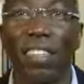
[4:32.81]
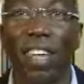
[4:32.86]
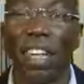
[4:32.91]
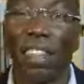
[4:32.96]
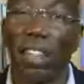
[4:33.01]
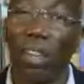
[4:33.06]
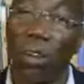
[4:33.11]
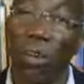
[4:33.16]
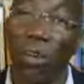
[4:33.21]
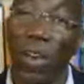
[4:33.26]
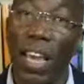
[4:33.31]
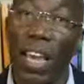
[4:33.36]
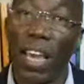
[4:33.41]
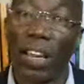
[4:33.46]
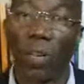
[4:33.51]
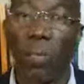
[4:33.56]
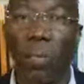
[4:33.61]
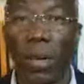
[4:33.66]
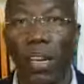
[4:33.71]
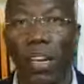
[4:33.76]
Então,
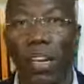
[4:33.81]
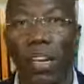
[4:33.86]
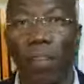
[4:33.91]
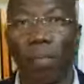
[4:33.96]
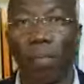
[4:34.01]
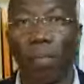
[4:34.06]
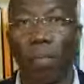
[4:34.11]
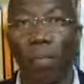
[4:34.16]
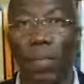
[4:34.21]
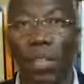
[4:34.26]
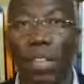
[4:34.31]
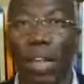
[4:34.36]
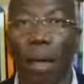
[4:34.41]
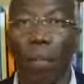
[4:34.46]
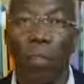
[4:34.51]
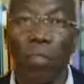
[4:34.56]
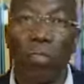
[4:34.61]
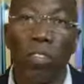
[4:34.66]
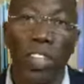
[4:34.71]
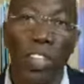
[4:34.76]
ele comanda. Não
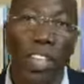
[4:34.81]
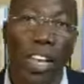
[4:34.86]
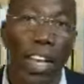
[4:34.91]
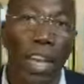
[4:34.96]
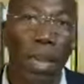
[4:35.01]
aproveita,